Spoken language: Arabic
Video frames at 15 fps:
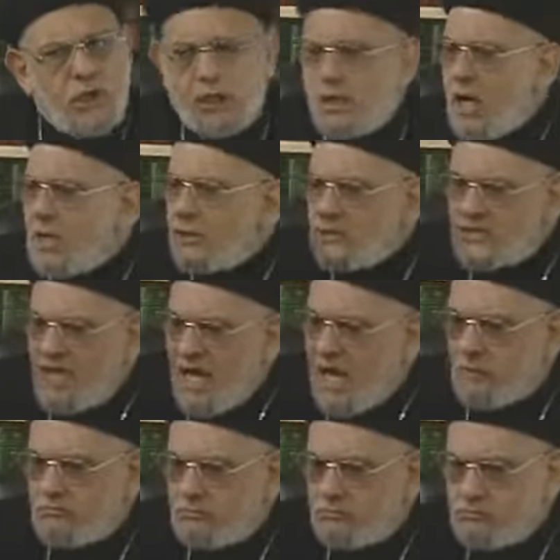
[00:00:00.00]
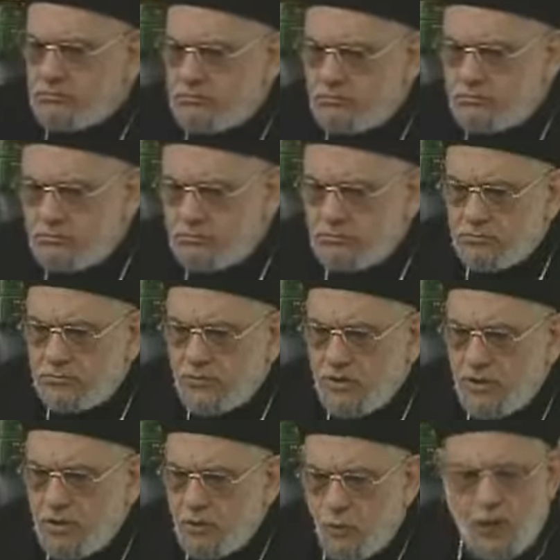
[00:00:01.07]
إحنا الإسلام
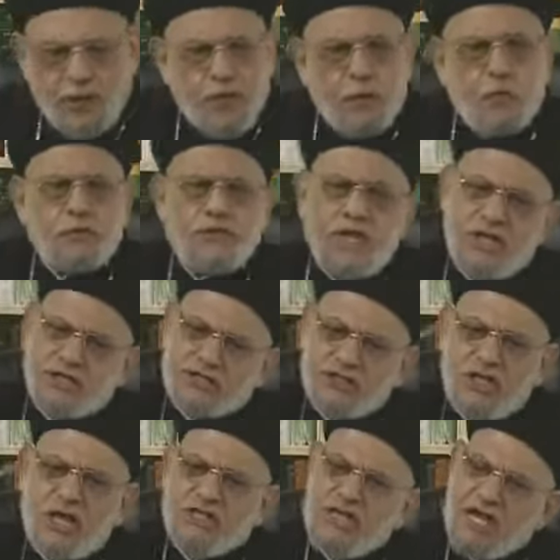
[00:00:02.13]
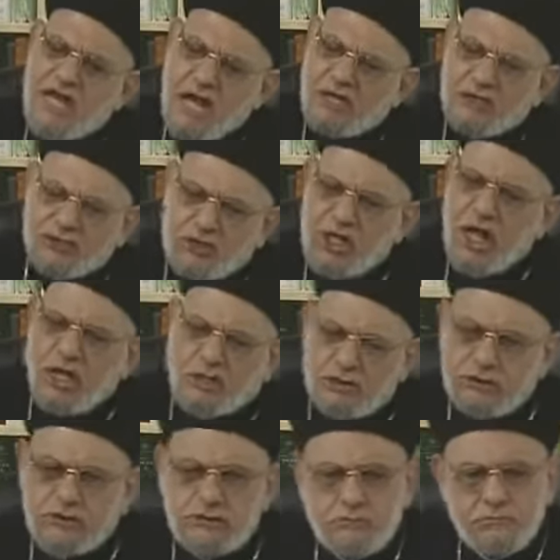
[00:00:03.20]
وإحنا قلنا نقتلك يعني هنقتلك
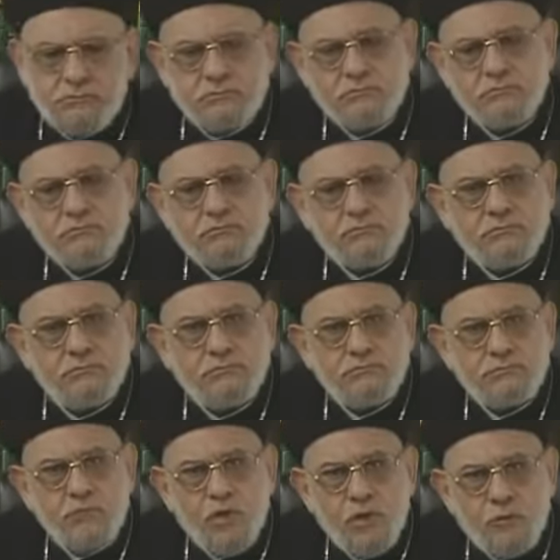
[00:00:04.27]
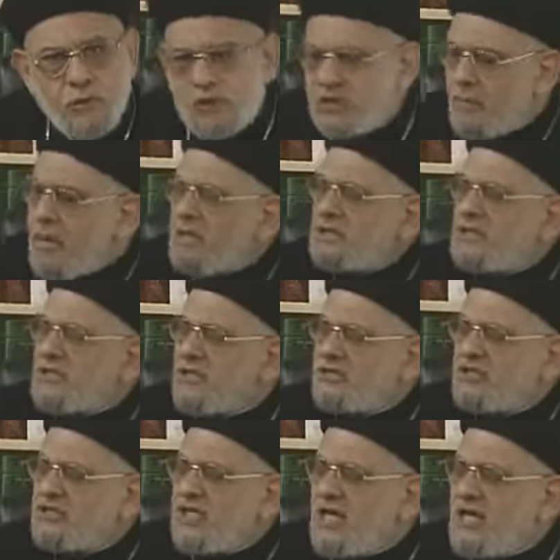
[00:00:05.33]
وأنت ما تقدر
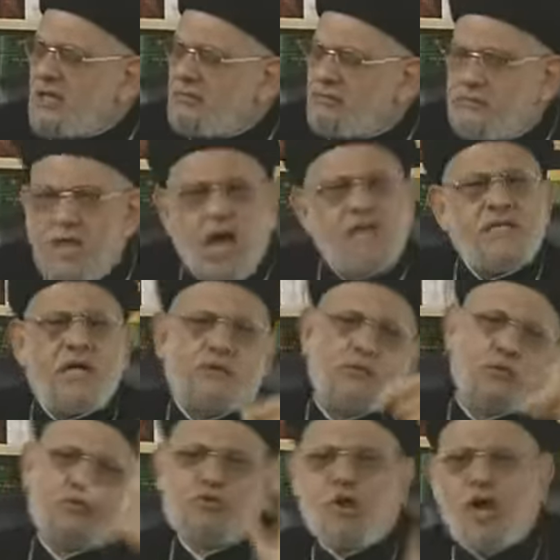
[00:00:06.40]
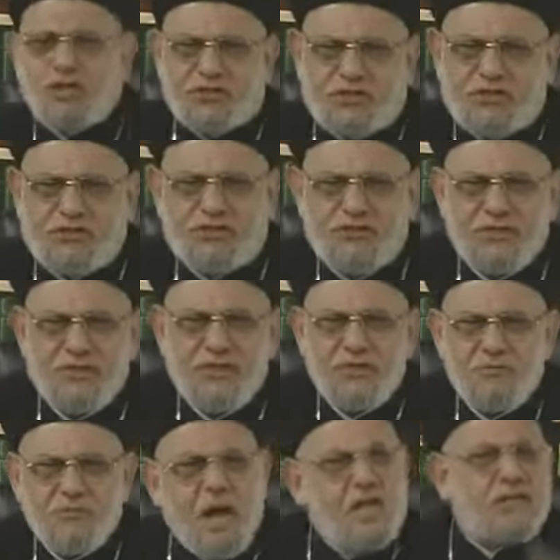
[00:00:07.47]
تتكلم لأنك نصراني
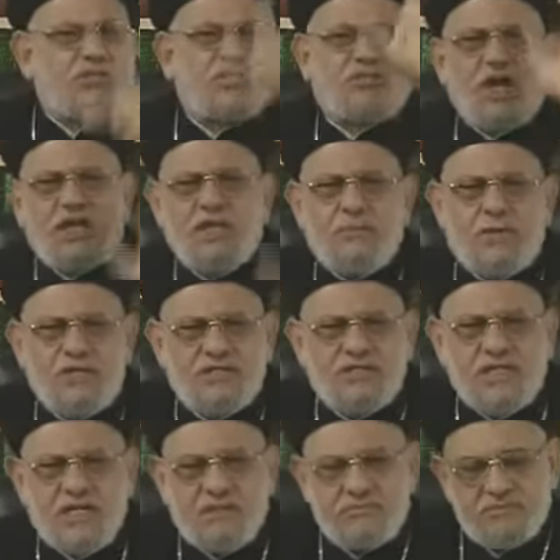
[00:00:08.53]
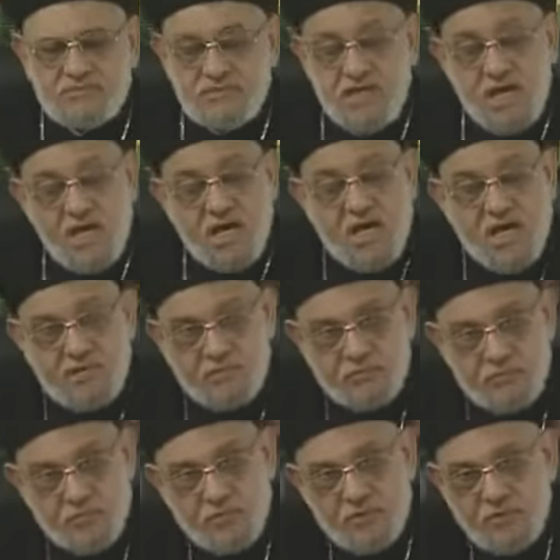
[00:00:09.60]
مالكش دخل بالإسلام يا
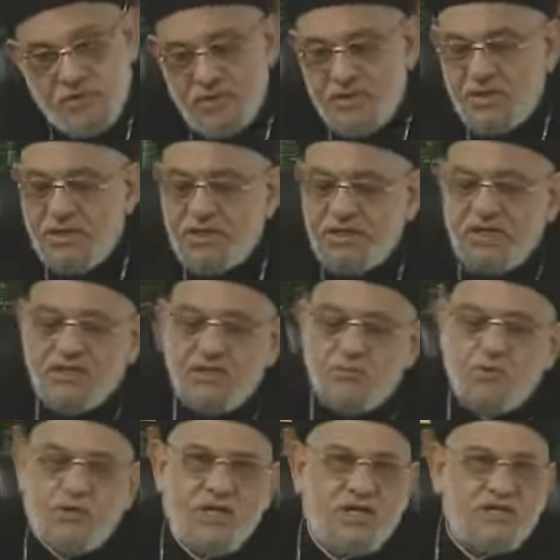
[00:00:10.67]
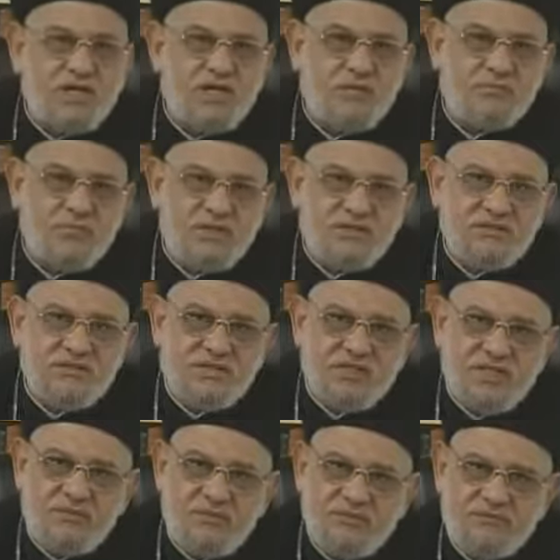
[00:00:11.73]
عمو كلمونا كلام
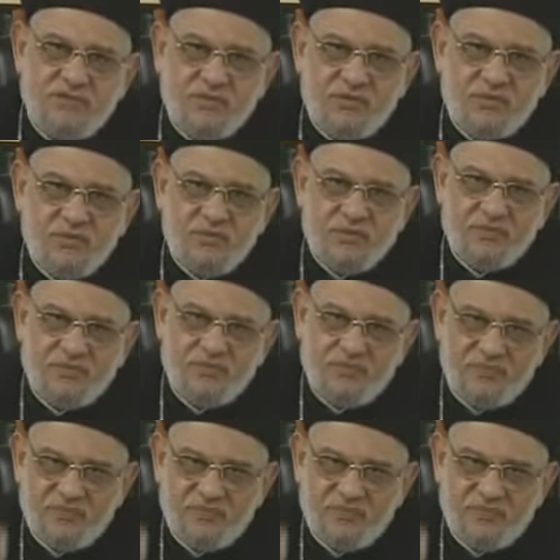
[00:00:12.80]
منطقي من فضلكم